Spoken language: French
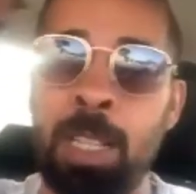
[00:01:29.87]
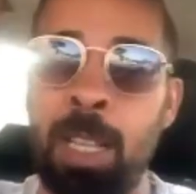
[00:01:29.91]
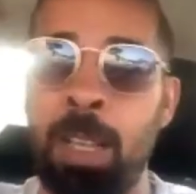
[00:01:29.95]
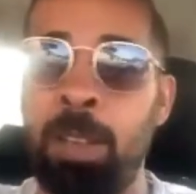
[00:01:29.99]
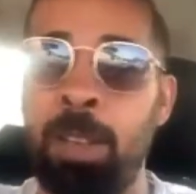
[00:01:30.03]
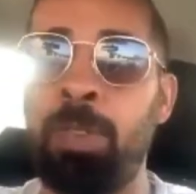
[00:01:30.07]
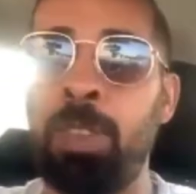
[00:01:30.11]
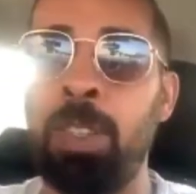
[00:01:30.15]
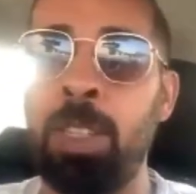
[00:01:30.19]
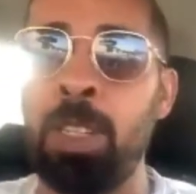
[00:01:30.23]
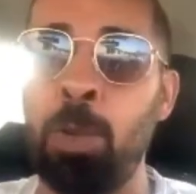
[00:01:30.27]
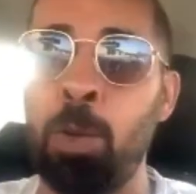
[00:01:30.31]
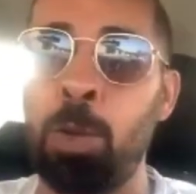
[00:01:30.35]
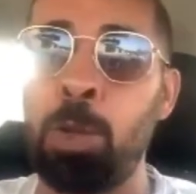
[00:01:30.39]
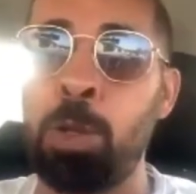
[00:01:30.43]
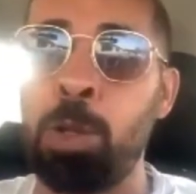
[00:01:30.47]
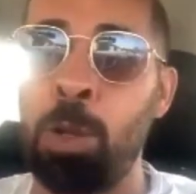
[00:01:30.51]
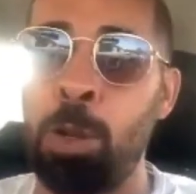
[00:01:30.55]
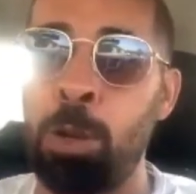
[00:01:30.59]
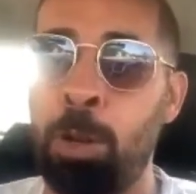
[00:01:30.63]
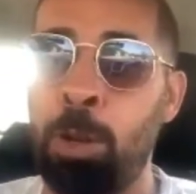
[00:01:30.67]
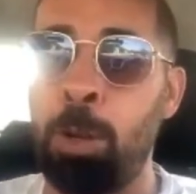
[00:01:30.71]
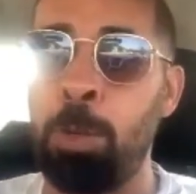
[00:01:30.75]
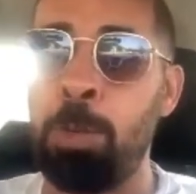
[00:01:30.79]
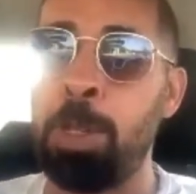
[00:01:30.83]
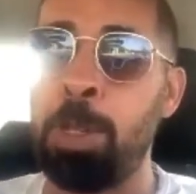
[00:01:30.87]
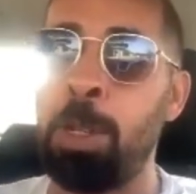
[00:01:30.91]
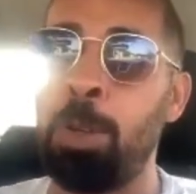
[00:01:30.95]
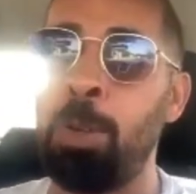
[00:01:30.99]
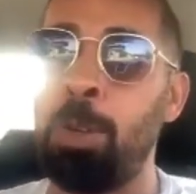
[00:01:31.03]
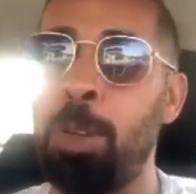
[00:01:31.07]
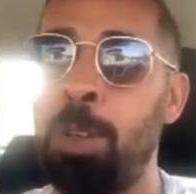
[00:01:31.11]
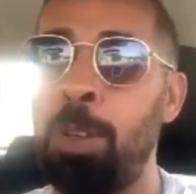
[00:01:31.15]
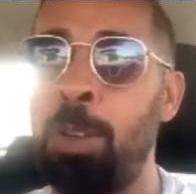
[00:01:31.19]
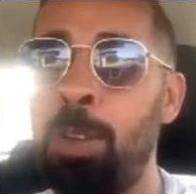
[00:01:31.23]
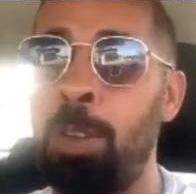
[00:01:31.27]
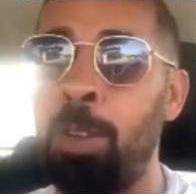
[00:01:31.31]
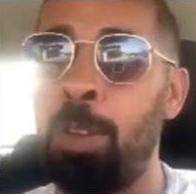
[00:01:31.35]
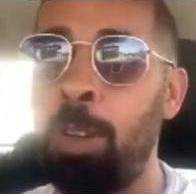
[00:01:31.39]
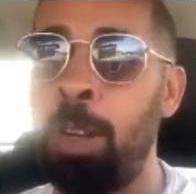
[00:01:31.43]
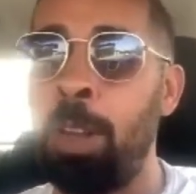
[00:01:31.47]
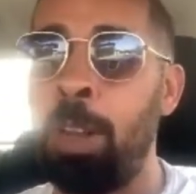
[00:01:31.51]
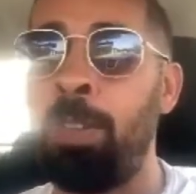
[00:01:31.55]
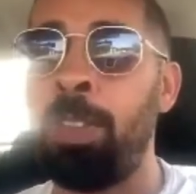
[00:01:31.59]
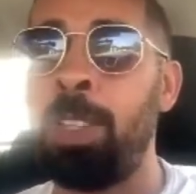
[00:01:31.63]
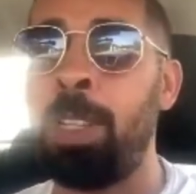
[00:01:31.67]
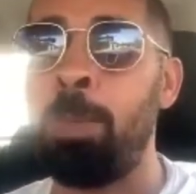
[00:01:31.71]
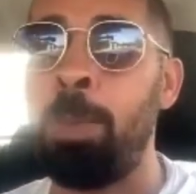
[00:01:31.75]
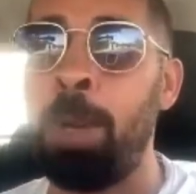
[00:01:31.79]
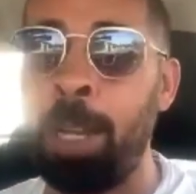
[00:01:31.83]
Ça a fini au sol comme si on,
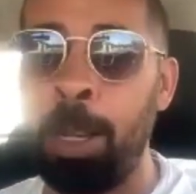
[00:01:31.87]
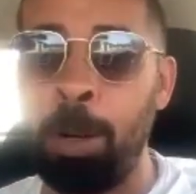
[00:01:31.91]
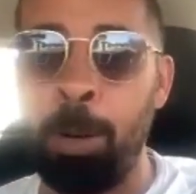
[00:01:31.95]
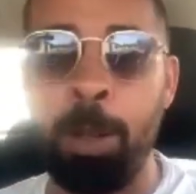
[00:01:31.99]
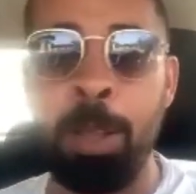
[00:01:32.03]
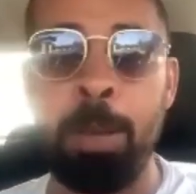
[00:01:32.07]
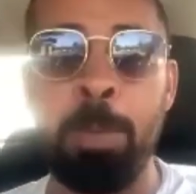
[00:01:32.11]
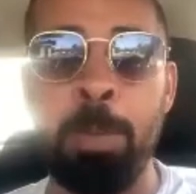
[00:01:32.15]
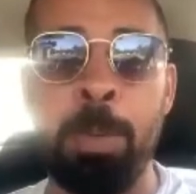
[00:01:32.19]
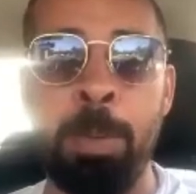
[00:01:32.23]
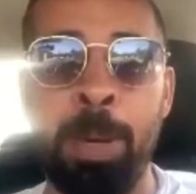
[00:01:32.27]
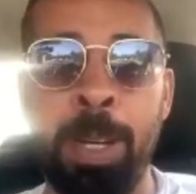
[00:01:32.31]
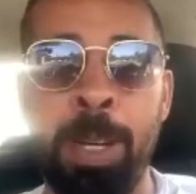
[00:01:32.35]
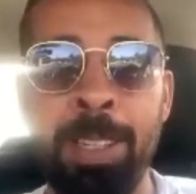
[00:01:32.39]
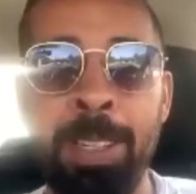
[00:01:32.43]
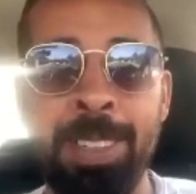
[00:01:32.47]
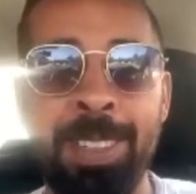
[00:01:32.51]
avait démarré le MMA.